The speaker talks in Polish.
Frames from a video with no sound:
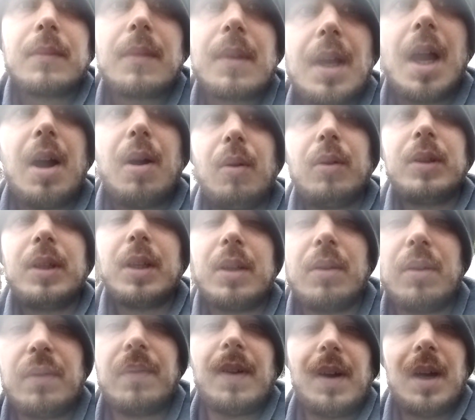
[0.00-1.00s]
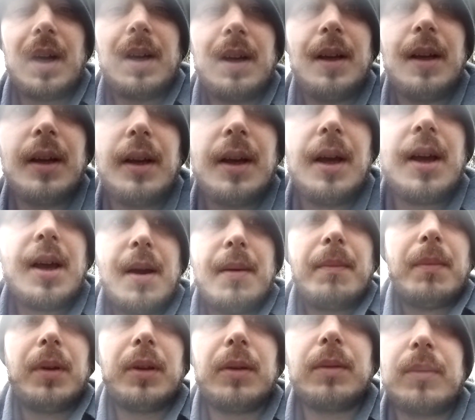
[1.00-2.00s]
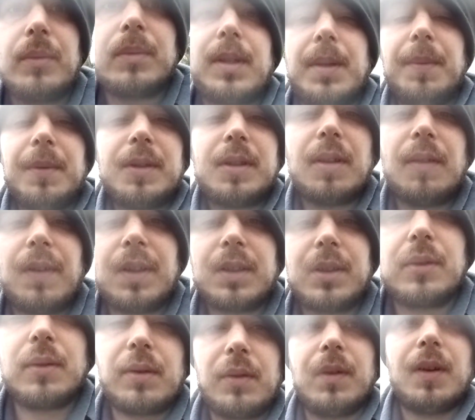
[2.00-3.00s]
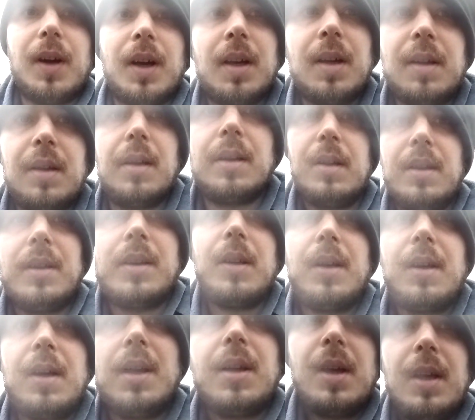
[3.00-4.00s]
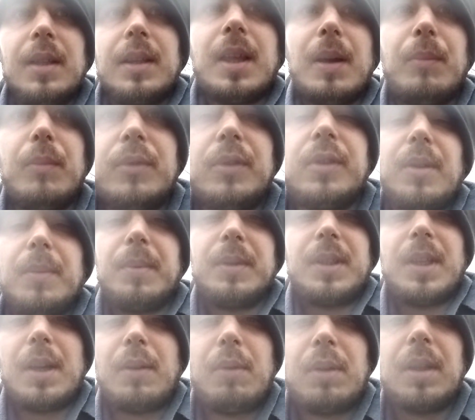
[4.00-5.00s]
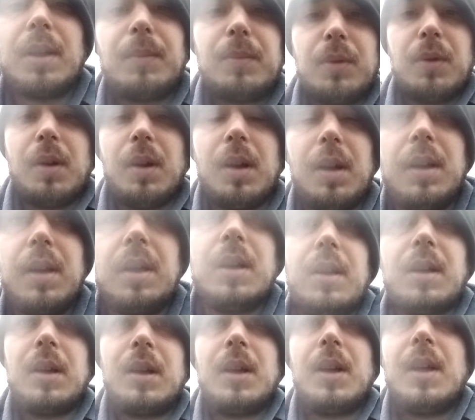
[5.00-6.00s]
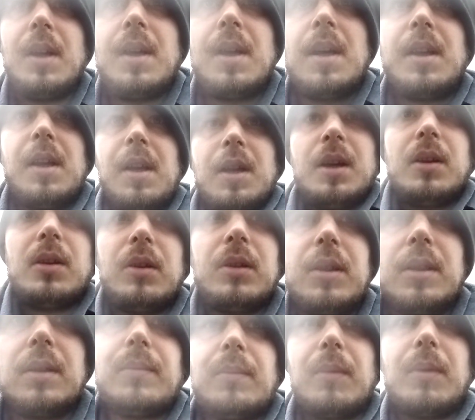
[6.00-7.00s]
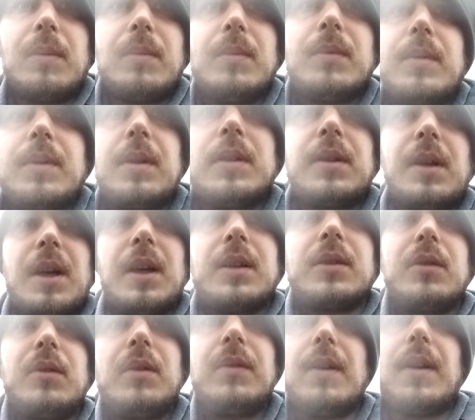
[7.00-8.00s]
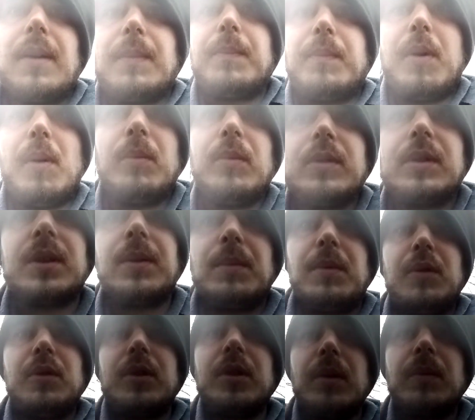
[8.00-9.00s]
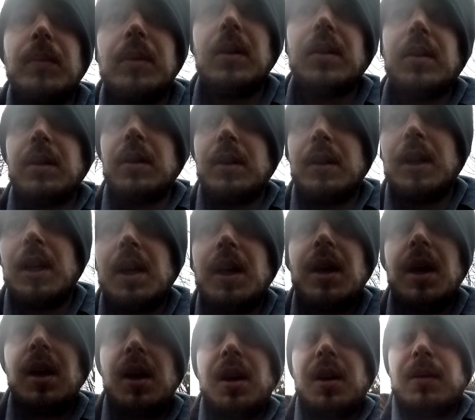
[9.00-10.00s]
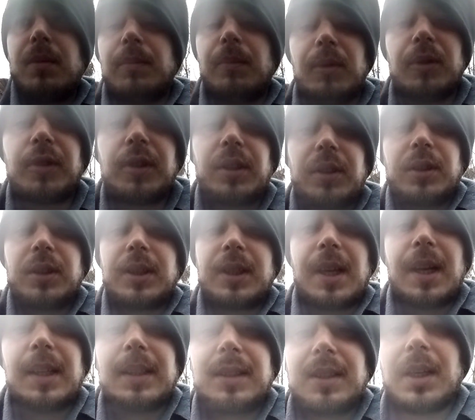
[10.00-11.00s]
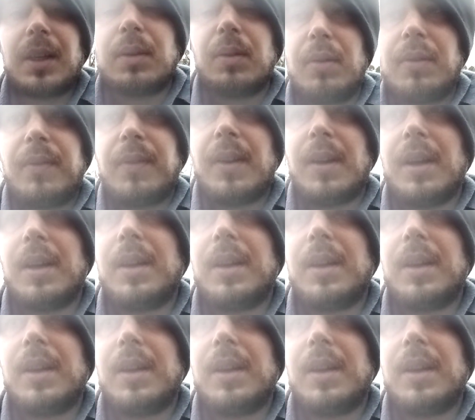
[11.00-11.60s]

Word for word: A oni, kurwa, będą kibicować, kurwa. Temu, żeby zagłada było. Ja nie mam jak, kurwa, pomóc tym ludziom. Może coś skręca, kurwa.